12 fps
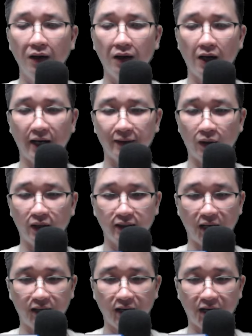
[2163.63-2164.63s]
Hạ tuần
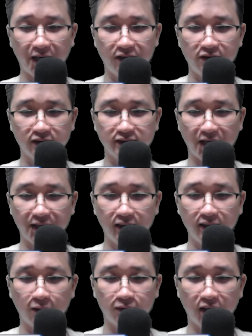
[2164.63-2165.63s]
tháng 2, cường giả đế
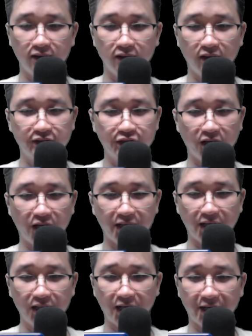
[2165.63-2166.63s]
tộc lần lượt trở lại
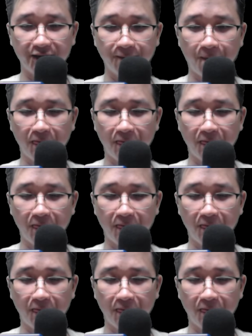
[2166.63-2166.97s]
đế thành.